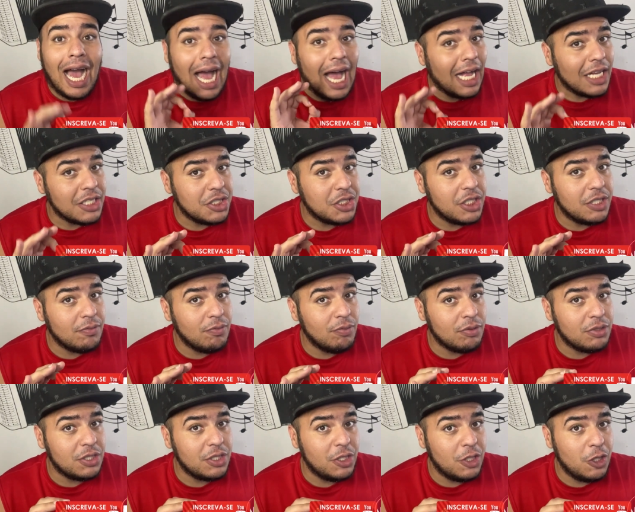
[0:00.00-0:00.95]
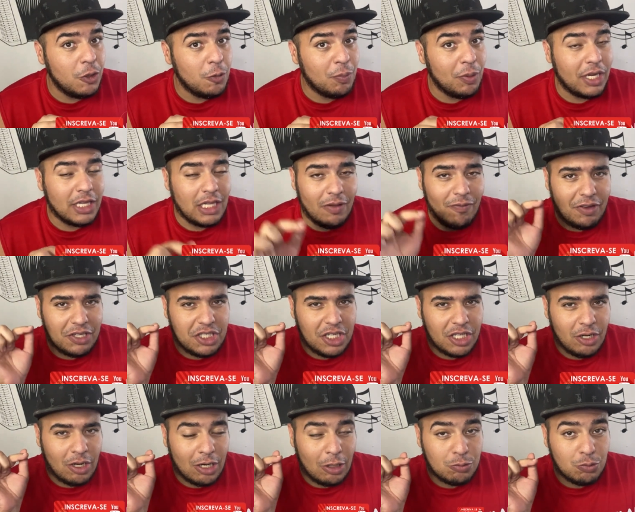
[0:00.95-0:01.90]
ativa o sininho, porque tem vídeo aqui
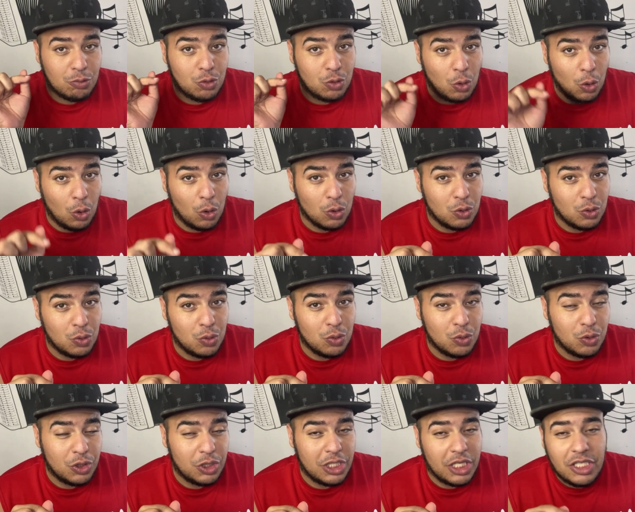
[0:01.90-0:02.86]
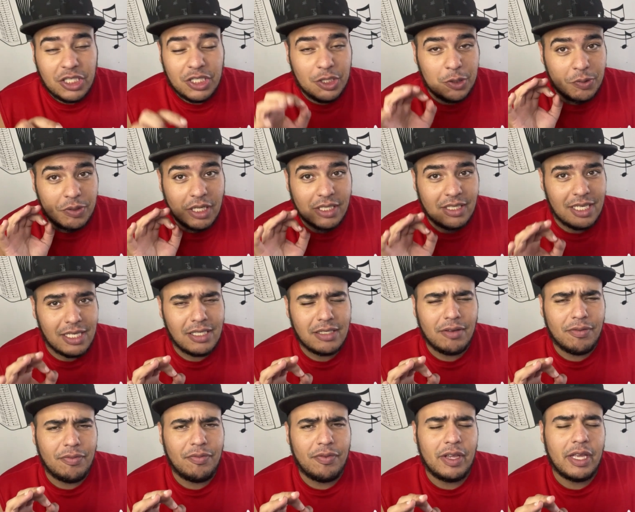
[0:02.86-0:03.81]
no canal todos os dias, segunda a
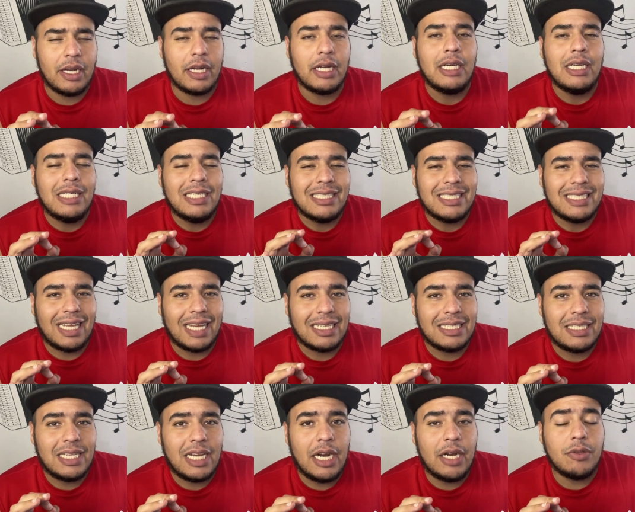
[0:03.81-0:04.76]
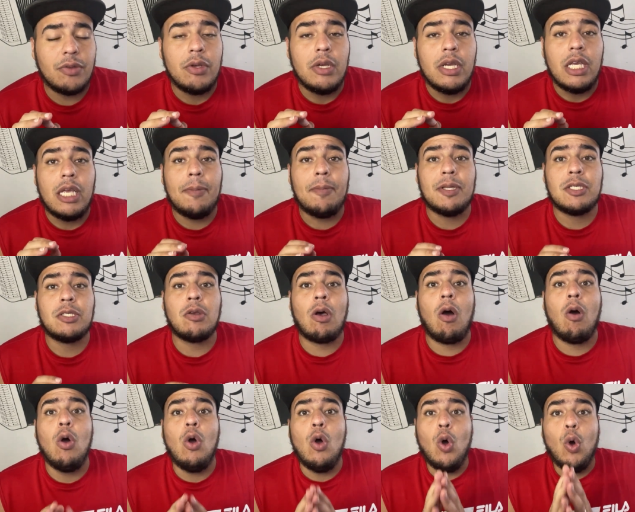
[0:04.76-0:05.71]
sexta-feira, tá certo? E
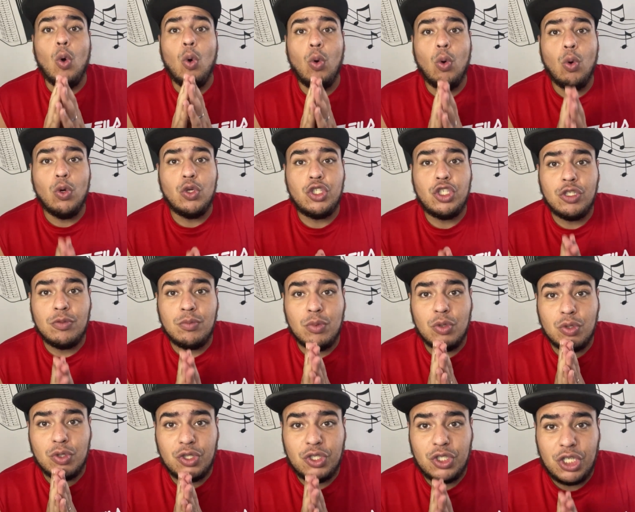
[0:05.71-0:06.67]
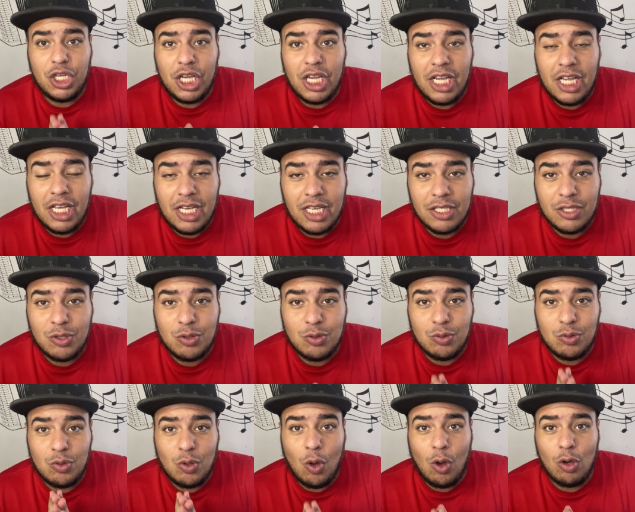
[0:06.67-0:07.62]
pessoal, últimos dias
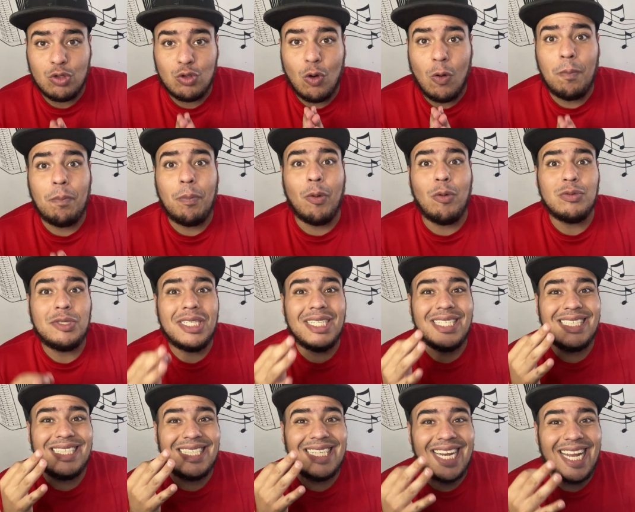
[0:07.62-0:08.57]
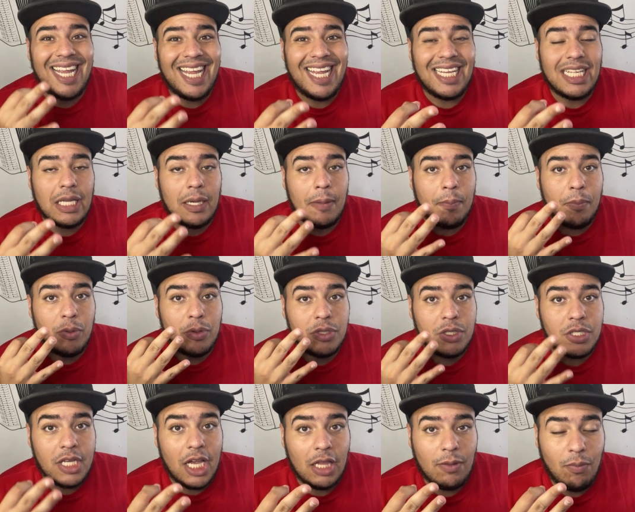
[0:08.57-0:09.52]
do nosso cupom de
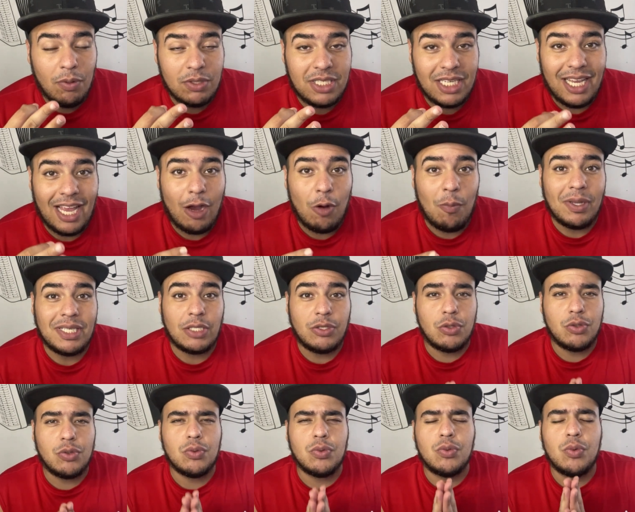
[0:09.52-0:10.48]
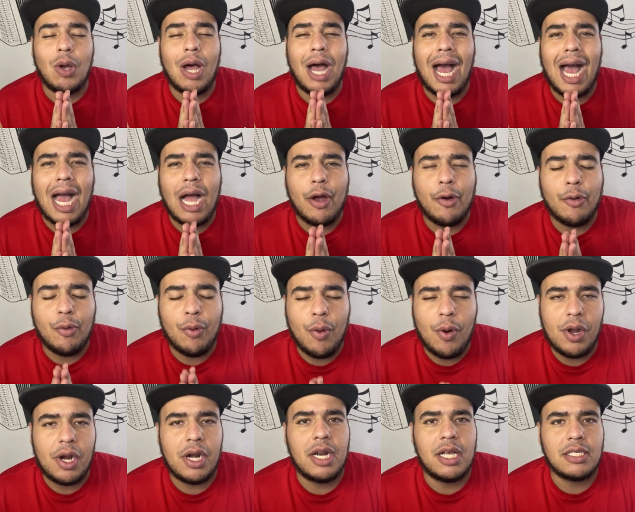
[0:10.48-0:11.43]
30%. Você quer começar seu estudo
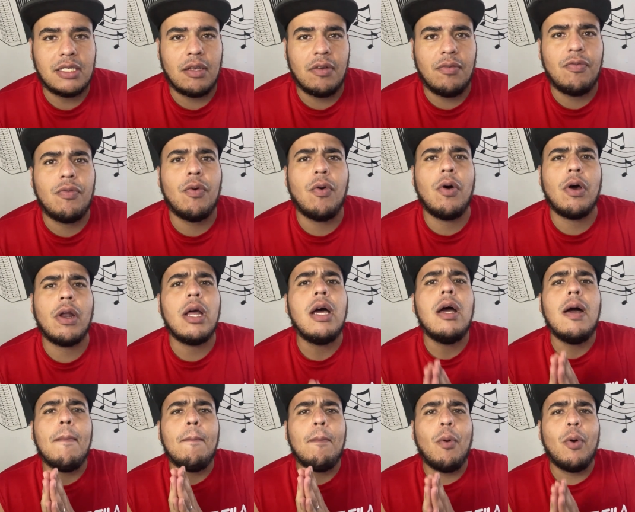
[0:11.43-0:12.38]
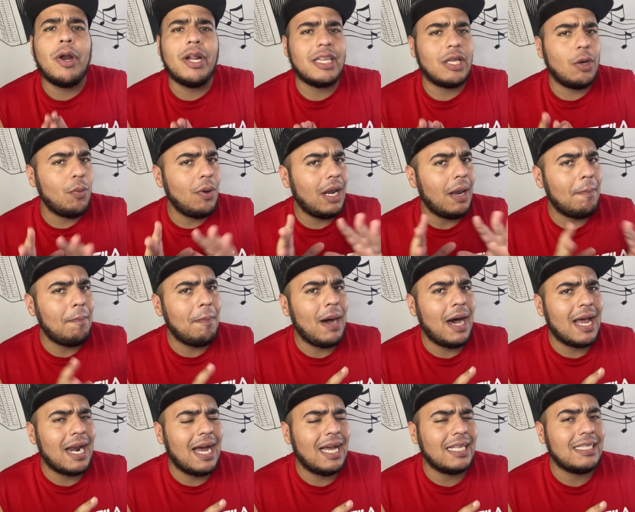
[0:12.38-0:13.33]
agora na sanfona, porém tá com ela
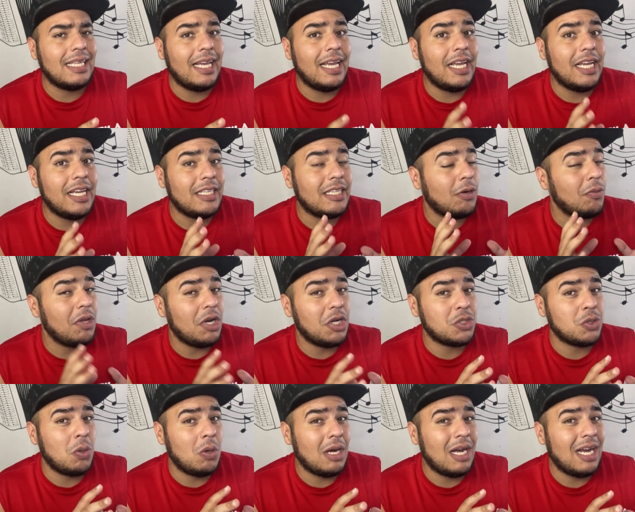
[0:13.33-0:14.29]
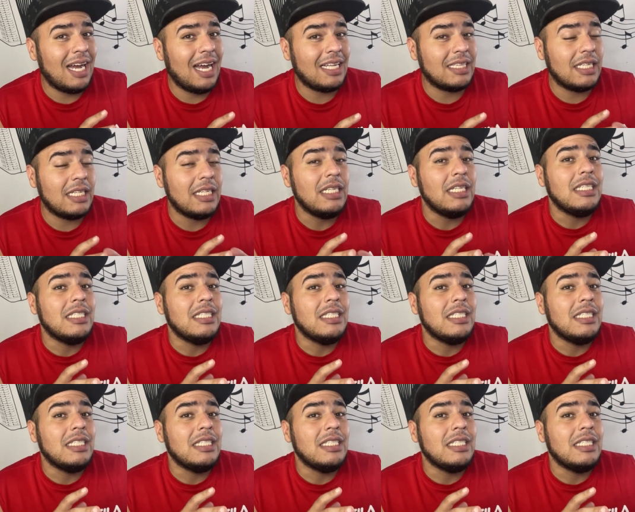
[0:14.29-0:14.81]
parada aí, tá com ela jogada,